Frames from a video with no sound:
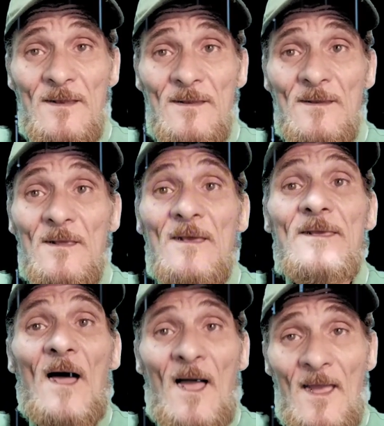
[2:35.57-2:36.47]
هي
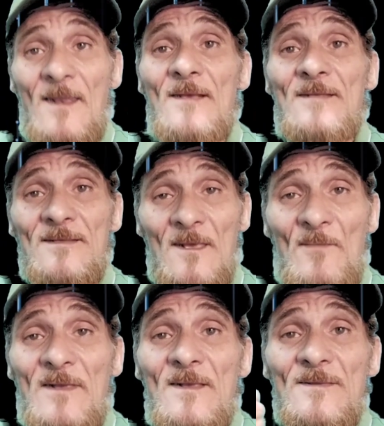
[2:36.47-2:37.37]
حاله
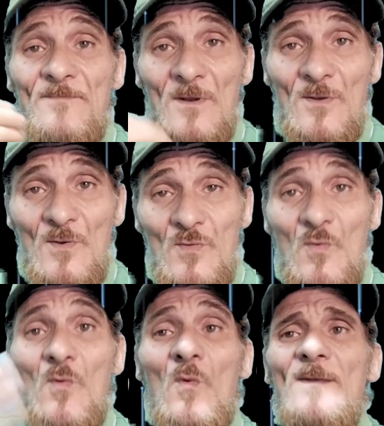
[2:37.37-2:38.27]
تتميز
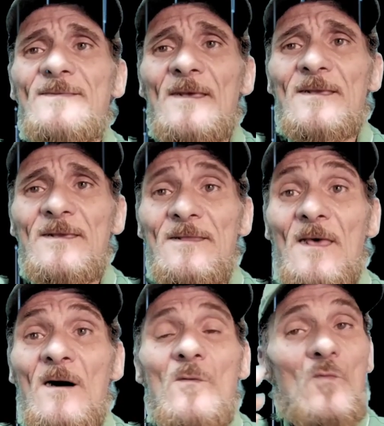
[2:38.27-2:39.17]
بالهدوء والسكينه
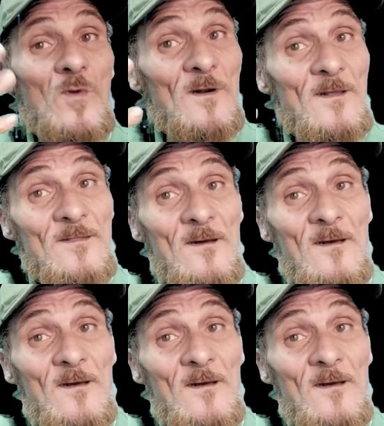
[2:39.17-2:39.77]
والرضا